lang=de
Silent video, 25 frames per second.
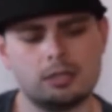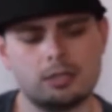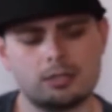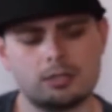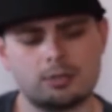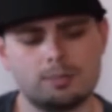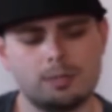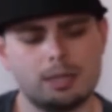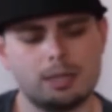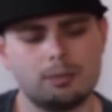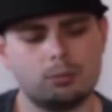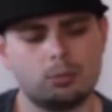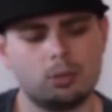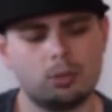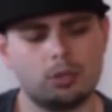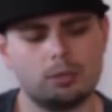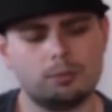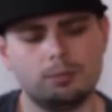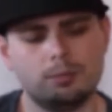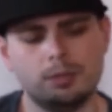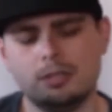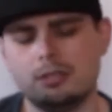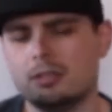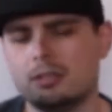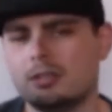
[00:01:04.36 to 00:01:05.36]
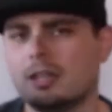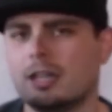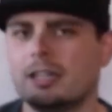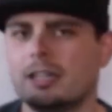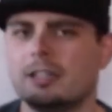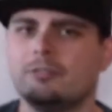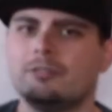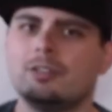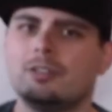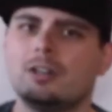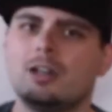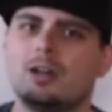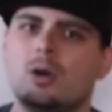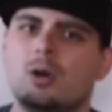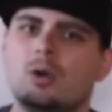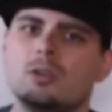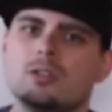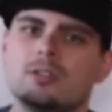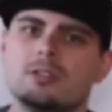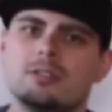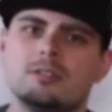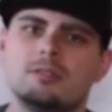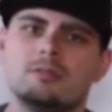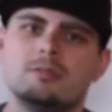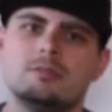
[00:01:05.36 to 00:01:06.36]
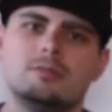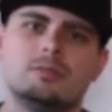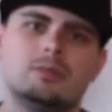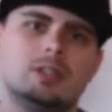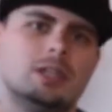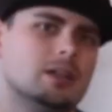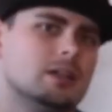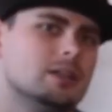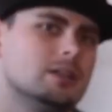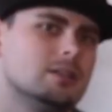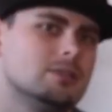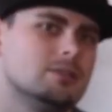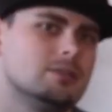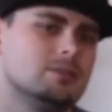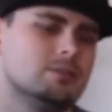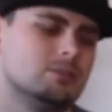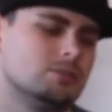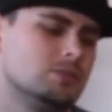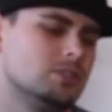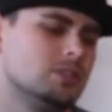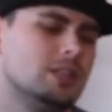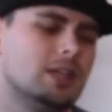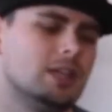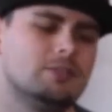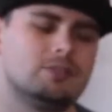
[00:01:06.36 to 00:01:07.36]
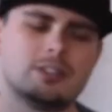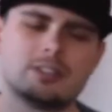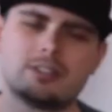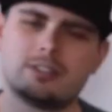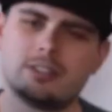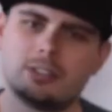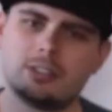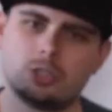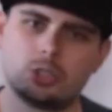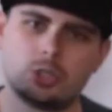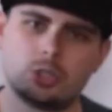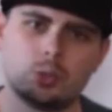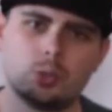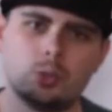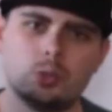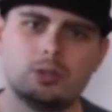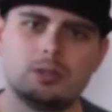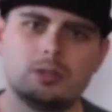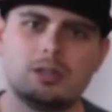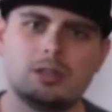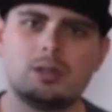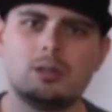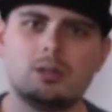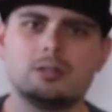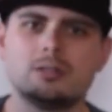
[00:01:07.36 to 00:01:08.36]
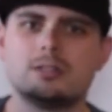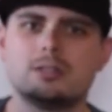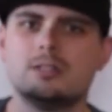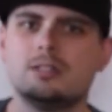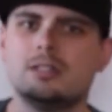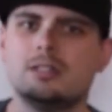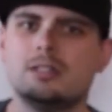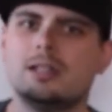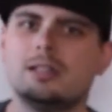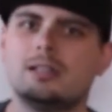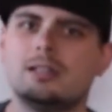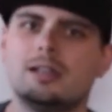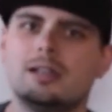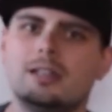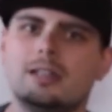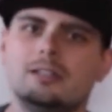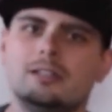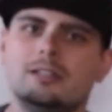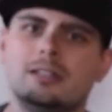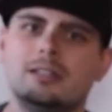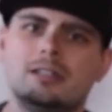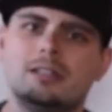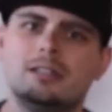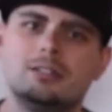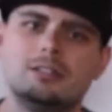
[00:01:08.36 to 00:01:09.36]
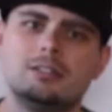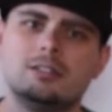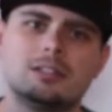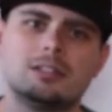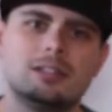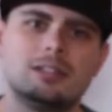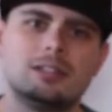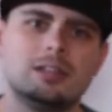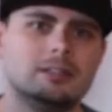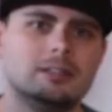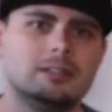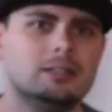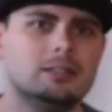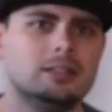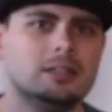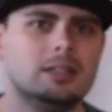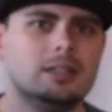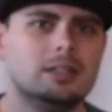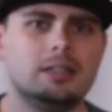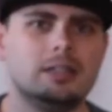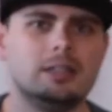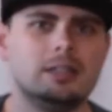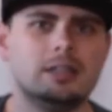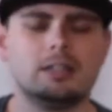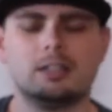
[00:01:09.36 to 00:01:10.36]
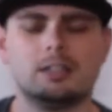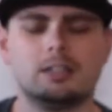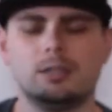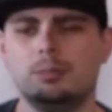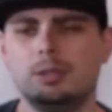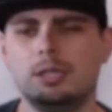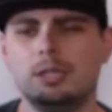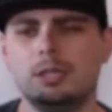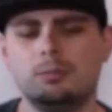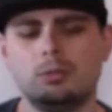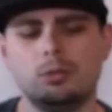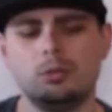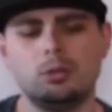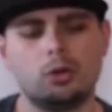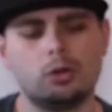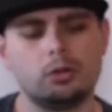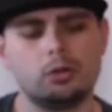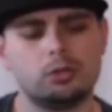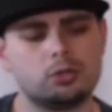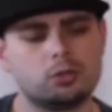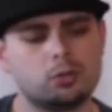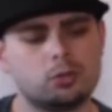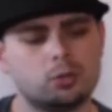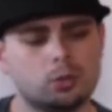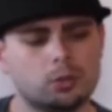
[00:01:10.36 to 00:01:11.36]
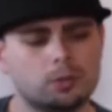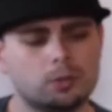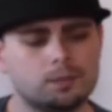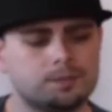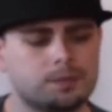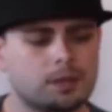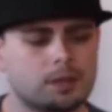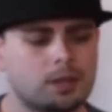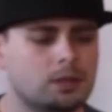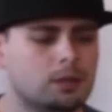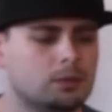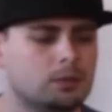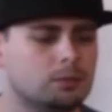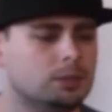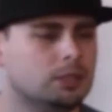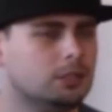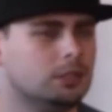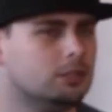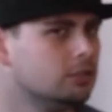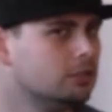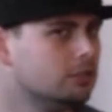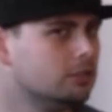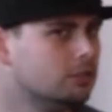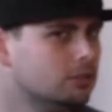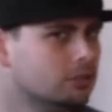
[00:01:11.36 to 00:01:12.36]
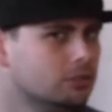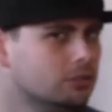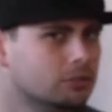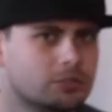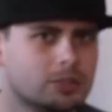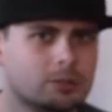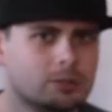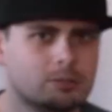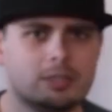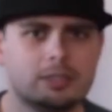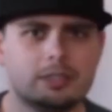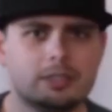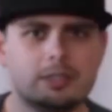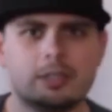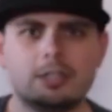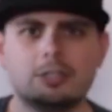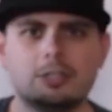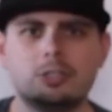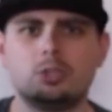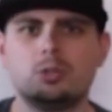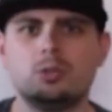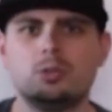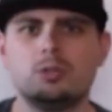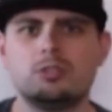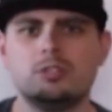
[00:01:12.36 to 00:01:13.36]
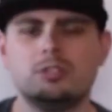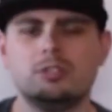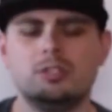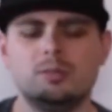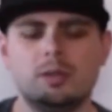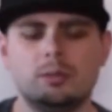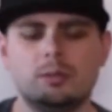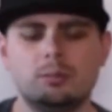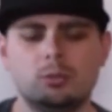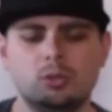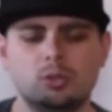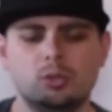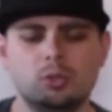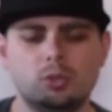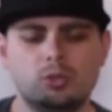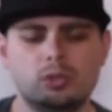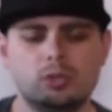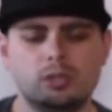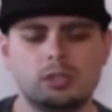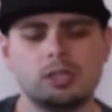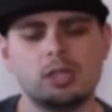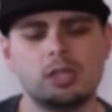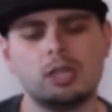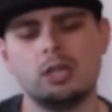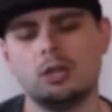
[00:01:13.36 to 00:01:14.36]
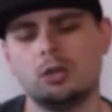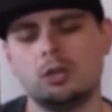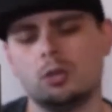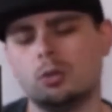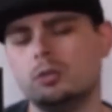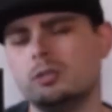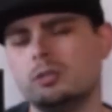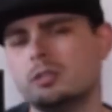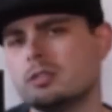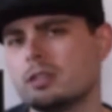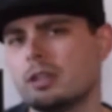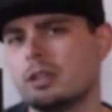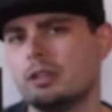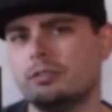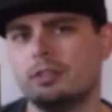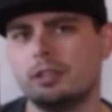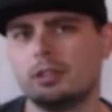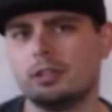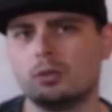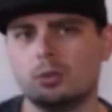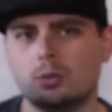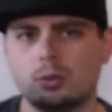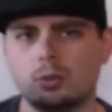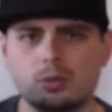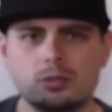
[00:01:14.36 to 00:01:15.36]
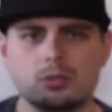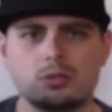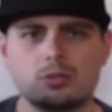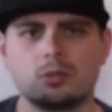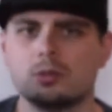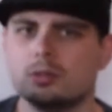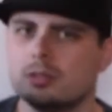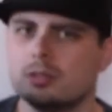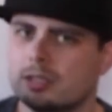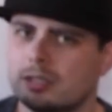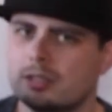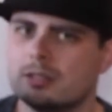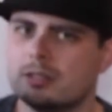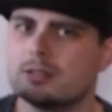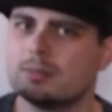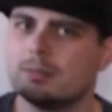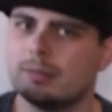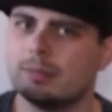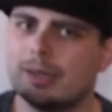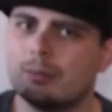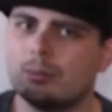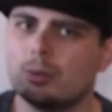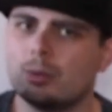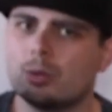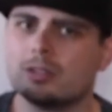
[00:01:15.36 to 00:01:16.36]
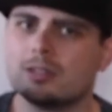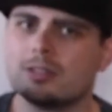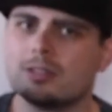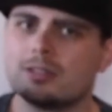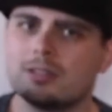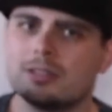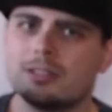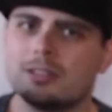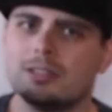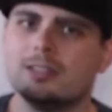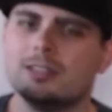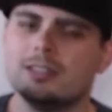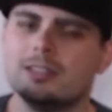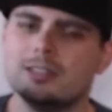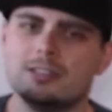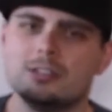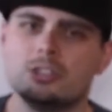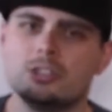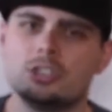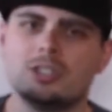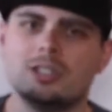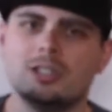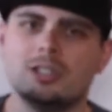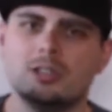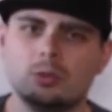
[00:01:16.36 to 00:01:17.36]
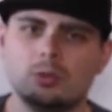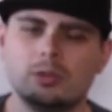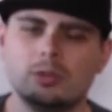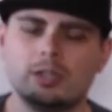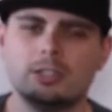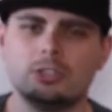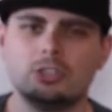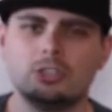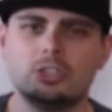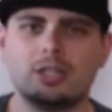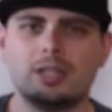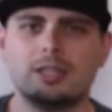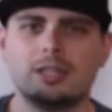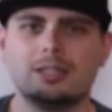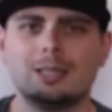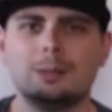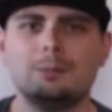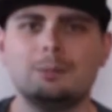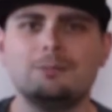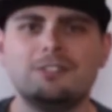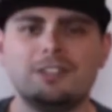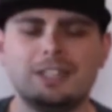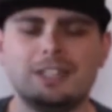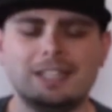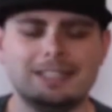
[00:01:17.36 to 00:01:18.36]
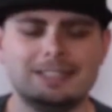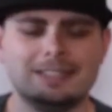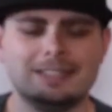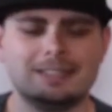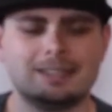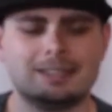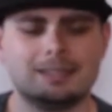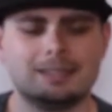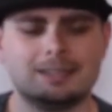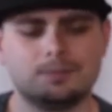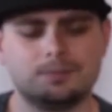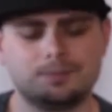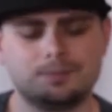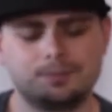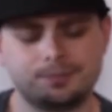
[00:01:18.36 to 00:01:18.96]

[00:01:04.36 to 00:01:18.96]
Das Mainboard bietet einfach auch, ein, ja, sieht einfach sehr schön aus, ne? hat eine nette kleine RGB-Beleuchtung, bietet sämtliche Anschlüsse, die man benötigt und ist einfach ein grundsolides Mainboard, das ich hier an dieser Stelle uneingeschränkt empfehlen kann